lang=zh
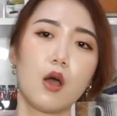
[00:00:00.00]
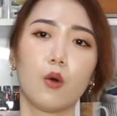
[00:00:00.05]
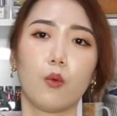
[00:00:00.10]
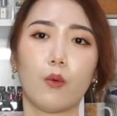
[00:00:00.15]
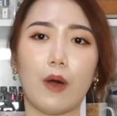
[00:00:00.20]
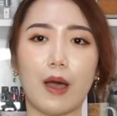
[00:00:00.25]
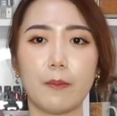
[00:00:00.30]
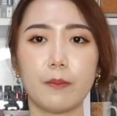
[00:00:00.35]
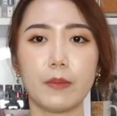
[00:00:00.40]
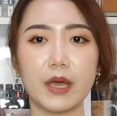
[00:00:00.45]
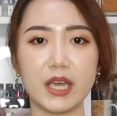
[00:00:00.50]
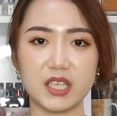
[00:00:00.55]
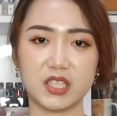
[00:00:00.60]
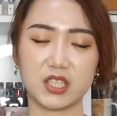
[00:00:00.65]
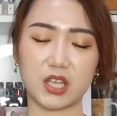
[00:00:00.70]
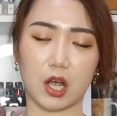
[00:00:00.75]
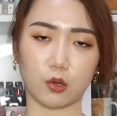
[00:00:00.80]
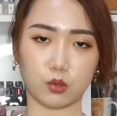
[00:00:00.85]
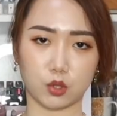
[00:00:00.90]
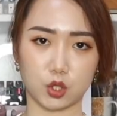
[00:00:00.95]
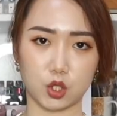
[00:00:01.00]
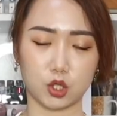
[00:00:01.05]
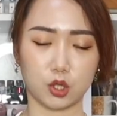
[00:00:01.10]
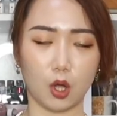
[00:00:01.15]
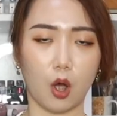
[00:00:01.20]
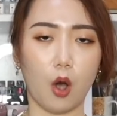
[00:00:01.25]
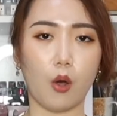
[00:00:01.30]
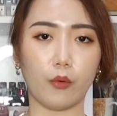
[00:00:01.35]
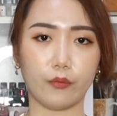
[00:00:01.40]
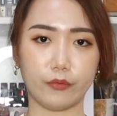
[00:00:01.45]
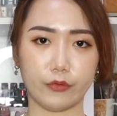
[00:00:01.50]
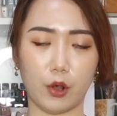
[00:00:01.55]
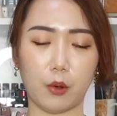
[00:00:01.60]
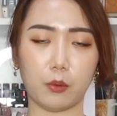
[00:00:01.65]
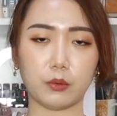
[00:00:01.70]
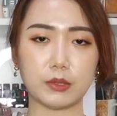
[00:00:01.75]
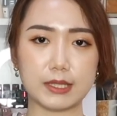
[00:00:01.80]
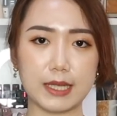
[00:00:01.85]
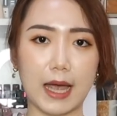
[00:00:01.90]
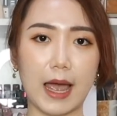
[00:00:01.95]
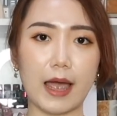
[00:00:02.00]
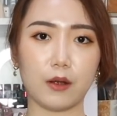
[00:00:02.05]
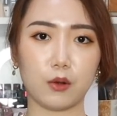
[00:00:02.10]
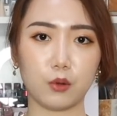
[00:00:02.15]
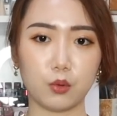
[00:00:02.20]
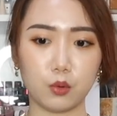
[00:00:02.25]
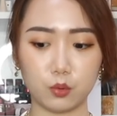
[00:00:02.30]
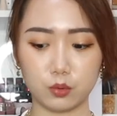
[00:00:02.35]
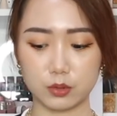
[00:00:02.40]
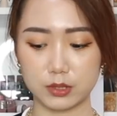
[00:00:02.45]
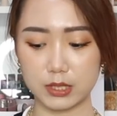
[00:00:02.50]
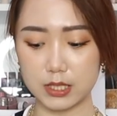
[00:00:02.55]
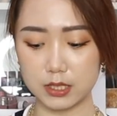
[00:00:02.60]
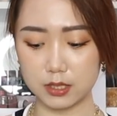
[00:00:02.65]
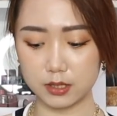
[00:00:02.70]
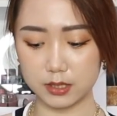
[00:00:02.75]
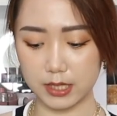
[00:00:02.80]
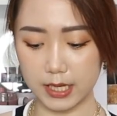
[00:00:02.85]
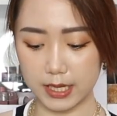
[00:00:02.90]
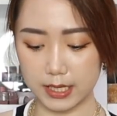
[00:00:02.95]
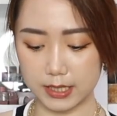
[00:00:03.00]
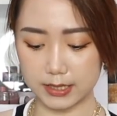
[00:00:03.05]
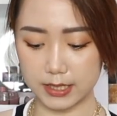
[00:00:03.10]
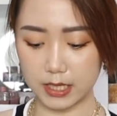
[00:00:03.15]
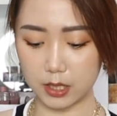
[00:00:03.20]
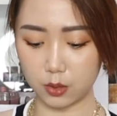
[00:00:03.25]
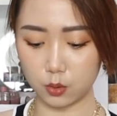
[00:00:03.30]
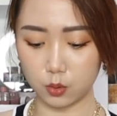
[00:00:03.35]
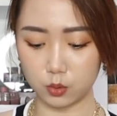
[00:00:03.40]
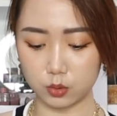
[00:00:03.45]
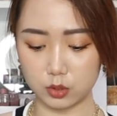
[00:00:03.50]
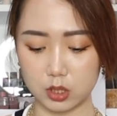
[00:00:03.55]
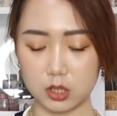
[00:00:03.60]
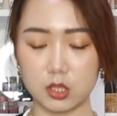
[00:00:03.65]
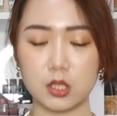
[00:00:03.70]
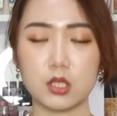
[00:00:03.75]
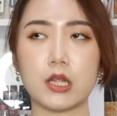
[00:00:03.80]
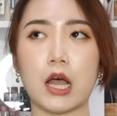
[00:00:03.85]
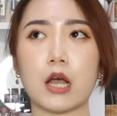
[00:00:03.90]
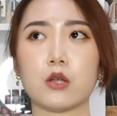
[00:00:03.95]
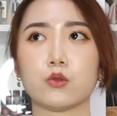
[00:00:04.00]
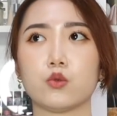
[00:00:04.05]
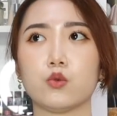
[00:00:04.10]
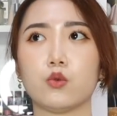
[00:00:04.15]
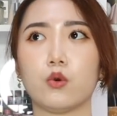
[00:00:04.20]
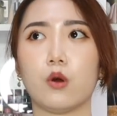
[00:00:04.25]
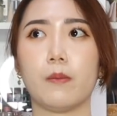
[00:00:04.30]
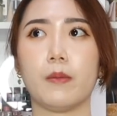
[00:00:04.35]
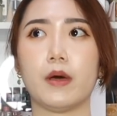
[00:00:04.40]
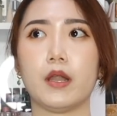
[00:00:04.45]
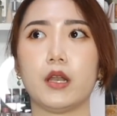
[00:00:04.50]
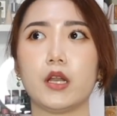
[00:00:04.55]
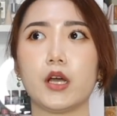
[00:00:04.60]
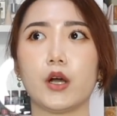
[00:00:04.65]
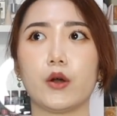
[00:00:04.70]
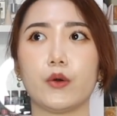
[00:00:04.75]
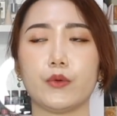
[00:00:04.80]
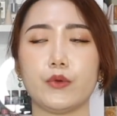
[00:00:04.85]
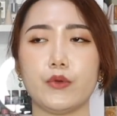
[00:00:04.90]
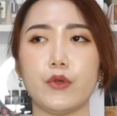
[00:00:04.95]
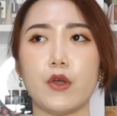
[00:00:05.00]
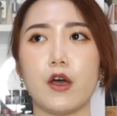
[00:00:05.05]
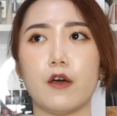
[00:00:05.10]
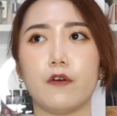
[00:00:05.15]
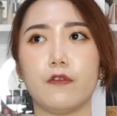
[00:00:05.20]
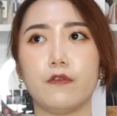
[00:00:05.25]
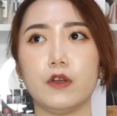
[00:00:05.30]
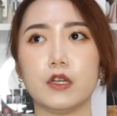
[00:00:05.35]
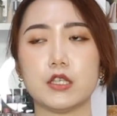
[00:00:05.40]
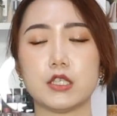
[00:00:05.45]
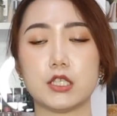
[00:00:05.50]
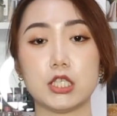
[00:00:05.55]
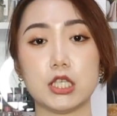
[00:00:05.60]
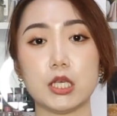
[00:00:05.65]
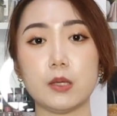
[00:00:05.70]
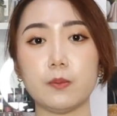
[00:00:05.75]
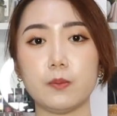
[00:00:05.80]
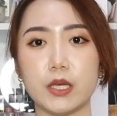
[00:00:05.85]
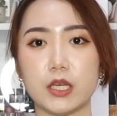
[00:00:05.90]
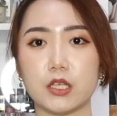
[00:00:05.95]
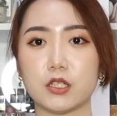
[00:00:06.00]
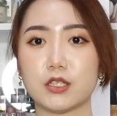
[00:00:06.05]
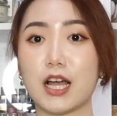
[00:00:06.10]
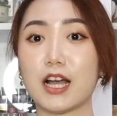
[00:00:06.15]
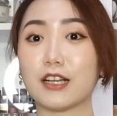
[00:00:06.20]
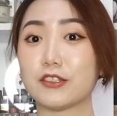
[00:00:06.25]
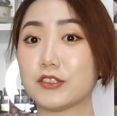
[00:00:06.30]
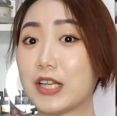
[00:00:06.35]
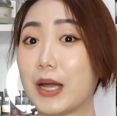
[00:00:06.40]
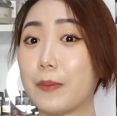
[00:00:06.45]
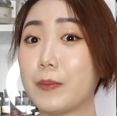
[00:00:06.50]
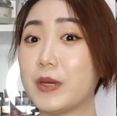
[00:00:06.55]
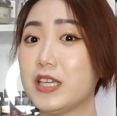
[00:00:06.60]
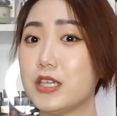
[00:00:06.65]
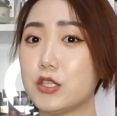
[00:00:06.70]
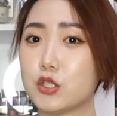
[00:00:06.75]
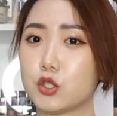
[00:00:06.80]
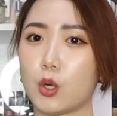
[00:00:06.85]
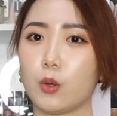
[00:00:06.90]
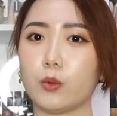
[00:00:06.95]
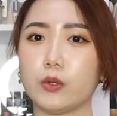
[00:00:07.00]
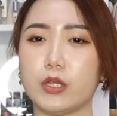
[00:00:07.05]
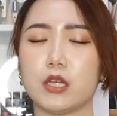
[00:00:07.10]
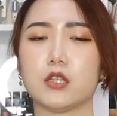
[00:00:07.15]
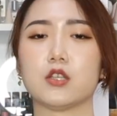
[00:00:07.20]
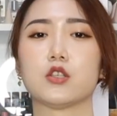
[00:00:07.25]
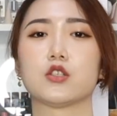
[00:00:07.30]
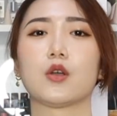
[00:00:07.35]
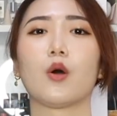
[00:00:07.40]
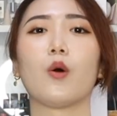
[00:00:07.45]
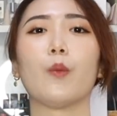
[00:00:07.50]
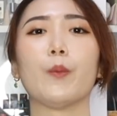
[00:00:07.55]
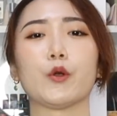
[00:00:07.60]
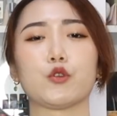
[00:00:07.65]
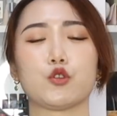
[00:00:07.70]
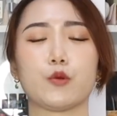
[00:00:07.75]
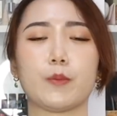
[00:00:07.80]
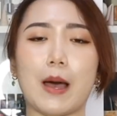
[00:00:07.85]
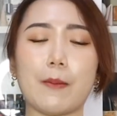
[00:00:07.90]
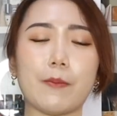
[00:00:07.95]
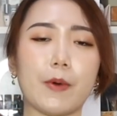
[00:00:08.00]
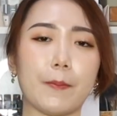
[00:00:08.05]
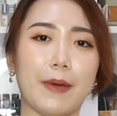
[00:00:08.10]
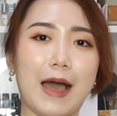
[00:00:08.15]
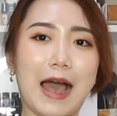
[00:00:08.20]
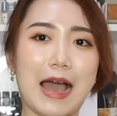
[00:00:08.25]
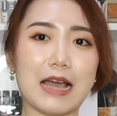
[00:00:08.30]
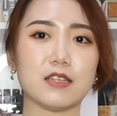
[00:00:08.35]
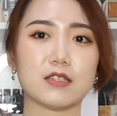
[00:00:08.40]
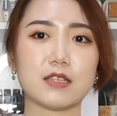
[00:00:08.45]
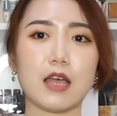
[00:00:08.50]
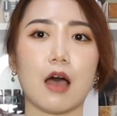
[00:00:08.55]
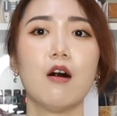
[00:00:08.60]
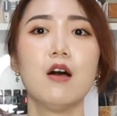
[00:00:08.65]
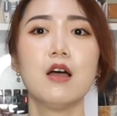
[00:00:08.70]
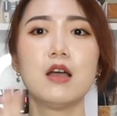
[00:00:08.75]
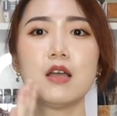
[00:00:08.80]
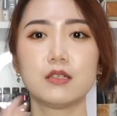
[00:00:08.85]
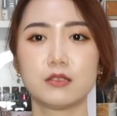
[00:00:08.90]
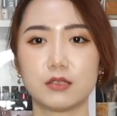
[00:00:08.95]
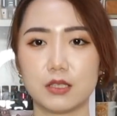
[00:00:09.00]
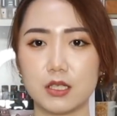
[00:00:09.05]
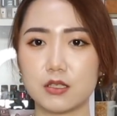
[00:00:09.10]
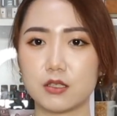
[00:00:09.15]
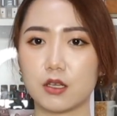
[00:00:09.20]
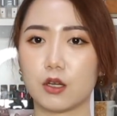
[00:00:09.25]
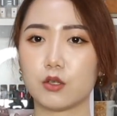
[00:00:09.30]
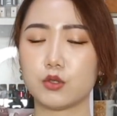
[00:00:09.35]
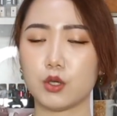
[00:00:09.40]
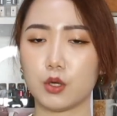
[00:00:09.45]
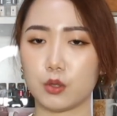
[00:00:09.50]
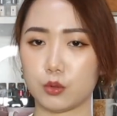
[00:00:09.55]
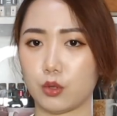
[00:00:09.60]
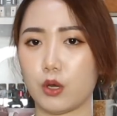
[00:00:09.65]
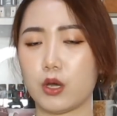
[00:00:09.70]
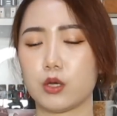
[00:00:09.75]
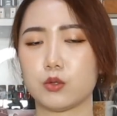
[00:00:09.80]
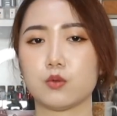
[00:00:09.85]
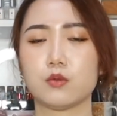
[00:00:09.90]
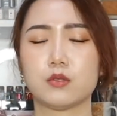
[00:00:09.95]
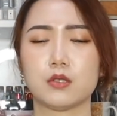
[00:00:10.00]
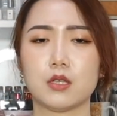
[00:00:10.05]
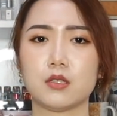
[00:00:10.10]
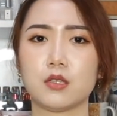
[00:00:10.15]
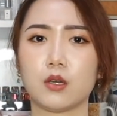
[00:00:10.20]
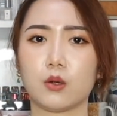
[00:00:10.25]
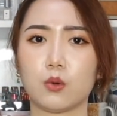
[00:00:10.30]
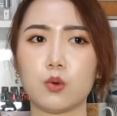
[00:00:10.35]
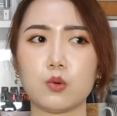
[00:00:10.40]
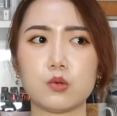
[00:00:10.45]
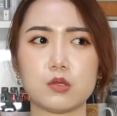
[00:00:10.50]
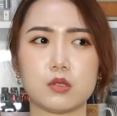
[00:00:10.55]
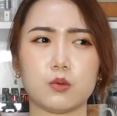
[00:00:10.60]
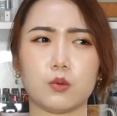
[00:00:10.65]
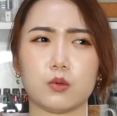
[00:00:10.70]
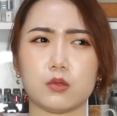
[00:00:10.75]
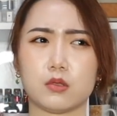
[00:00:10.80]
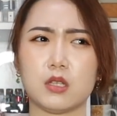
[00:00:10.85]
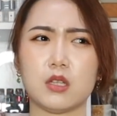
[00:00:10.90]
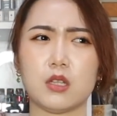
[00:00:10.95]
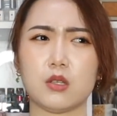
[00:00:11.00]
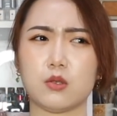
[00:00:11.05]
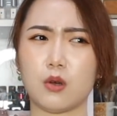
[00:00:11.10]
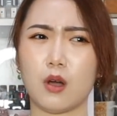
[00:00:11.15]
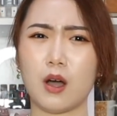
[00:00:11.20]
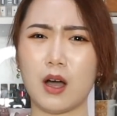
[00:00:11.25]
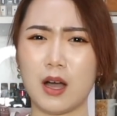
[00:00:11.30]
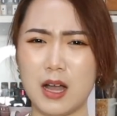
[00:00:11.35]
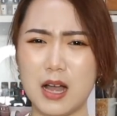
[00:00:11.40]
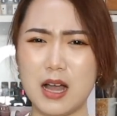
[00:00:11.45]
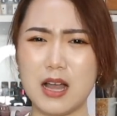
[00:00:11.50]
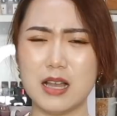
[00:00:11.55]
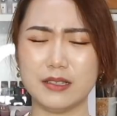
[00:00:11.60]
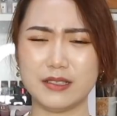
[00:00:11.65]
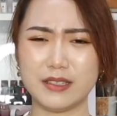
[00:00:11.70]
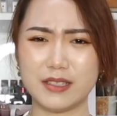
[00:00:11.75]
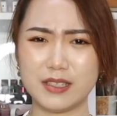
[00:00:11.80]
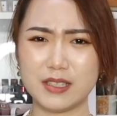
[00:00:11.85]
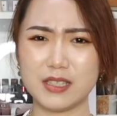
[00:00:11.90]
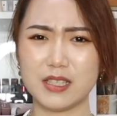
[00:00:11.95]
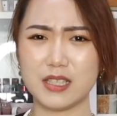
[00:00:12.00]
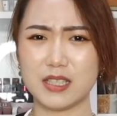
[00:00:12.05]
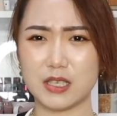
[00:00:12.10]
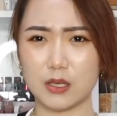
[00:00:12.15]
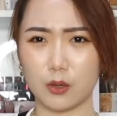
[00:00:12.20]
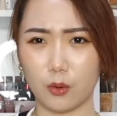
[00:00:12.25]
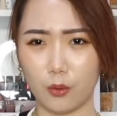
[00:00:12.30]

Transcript: 完美小直筒牛仔裤，这这一件裤子是当初我们六月份新品上市他们一周年的时候，我们就帮他们拍照。这时候就有推出这件裤子，我真的就很喜